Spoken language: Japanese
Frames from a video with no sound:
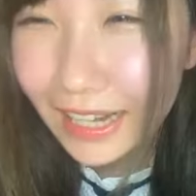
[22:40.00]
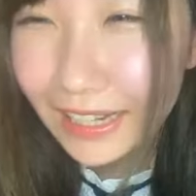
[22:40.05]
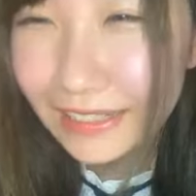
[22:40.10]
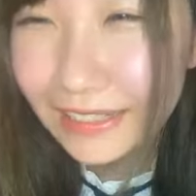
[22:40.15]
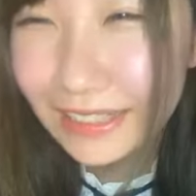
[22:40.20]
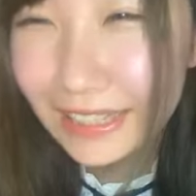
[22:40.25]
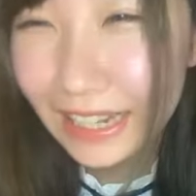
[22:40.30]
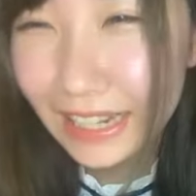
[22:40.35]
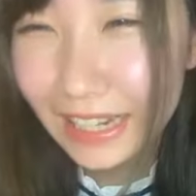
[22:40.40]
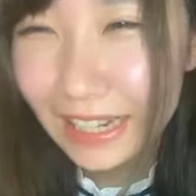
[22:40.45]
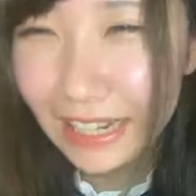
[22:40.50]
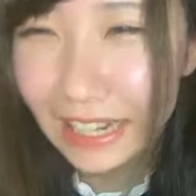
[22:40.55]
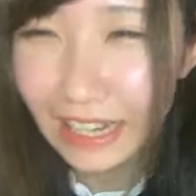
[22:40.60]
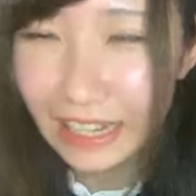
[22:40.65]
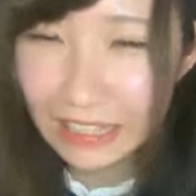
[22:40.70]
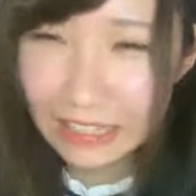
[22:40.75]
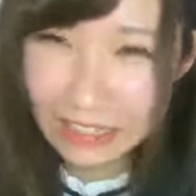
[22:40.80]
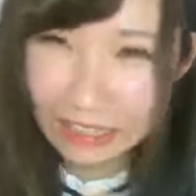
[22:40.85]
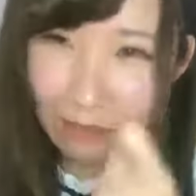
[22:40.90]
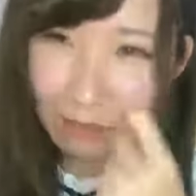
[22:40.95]
あるんだって
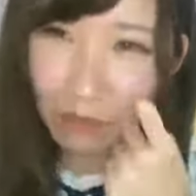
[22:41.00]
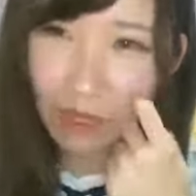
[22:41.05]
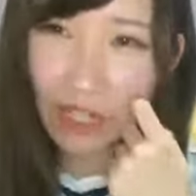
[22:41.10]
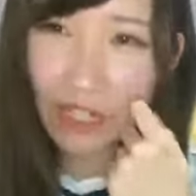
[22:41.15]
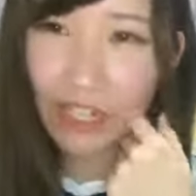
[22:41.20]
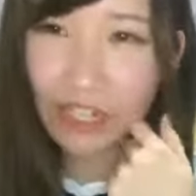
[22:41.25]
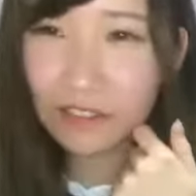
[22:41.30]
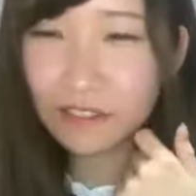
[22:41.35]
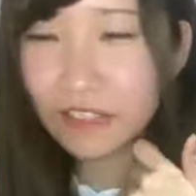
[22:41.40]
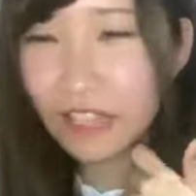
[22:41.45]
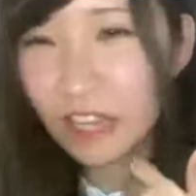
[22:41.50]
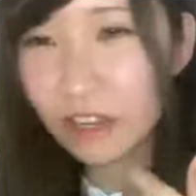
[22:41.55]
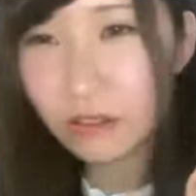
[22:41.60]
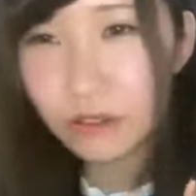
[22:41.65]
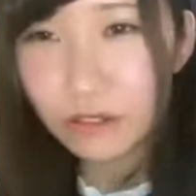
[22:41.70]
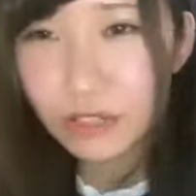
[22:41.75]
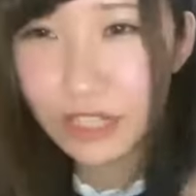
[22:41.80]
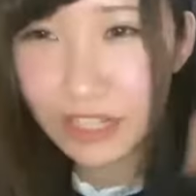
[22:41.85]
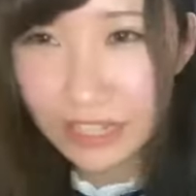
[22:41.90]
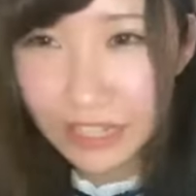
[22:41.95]
私馬肉結
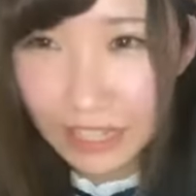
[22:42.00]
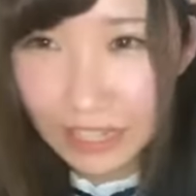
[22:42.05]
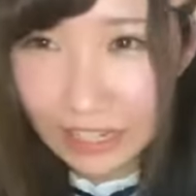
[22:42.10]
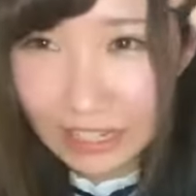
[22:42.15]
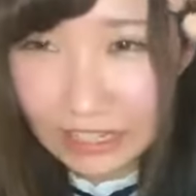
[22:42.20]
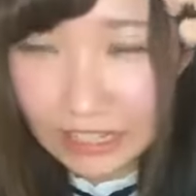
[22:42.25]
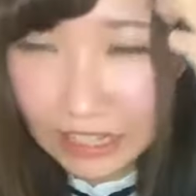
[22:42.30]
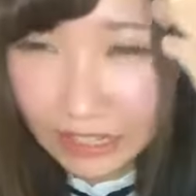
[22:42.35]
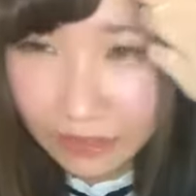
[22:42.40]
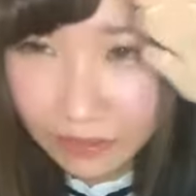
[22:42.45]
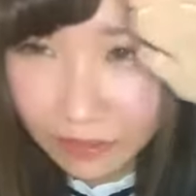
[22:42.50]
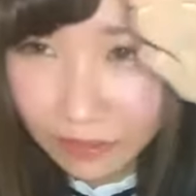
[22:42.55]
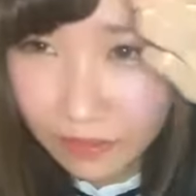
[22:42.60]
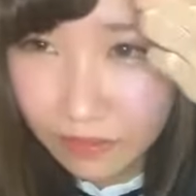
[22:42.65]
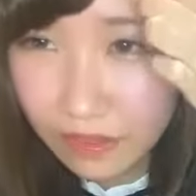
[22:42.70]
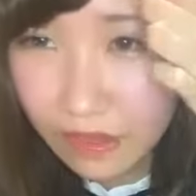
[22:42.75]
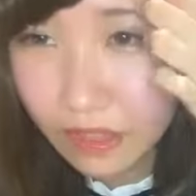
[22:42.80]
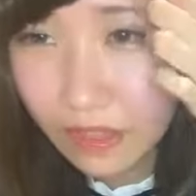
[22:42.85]
構好きなんですけど